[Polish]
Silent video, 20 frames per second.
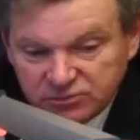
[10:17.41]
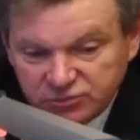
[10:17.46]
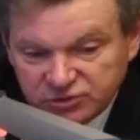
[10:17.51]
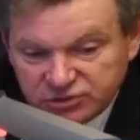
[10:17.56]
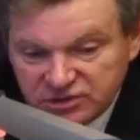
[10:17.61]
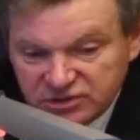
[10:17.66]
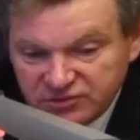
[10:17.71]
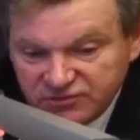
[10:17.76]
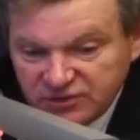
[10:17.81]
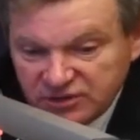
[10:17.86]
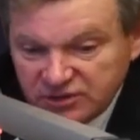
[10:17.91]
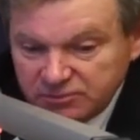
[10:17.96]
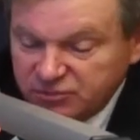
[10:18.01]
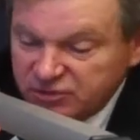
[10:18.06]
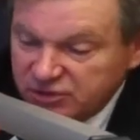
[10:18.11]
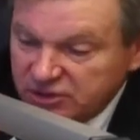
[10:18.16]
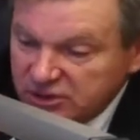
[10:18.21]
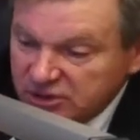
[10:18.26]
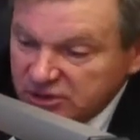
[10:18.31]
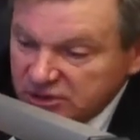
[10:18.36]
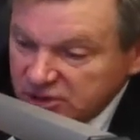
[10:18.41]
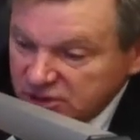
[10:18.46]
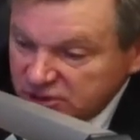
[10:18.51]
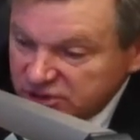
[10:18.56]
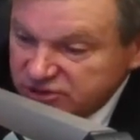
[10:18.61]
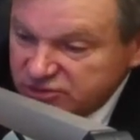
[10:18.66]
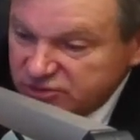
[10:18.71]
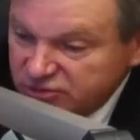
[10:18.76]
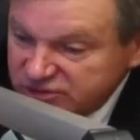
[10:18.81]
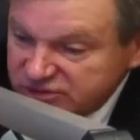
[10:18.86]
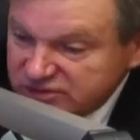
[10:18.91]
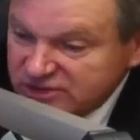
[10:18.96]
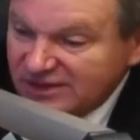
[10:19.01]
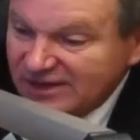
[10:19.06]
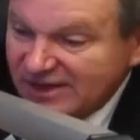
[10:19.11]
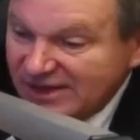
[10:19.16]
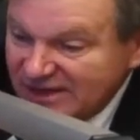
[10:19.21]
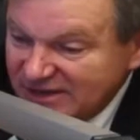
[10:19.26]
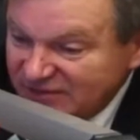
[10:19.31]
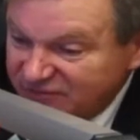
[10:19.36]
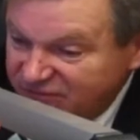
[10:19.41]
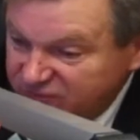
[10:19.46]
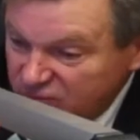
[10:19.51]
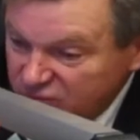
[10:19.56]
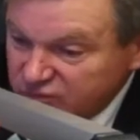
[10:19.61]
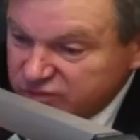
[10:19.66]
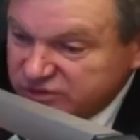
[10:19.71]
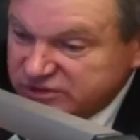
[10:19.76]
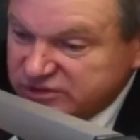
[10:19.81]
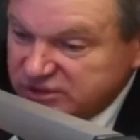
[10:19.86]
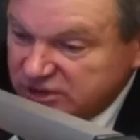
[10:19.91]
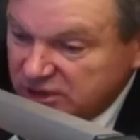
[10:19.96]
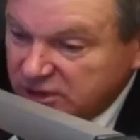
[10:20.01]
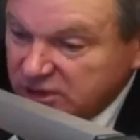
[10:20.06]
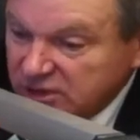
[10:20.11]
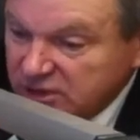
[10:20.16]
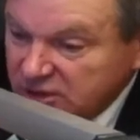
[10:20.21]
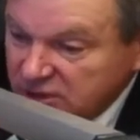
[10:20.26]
możliwie by i został, ale funkcje,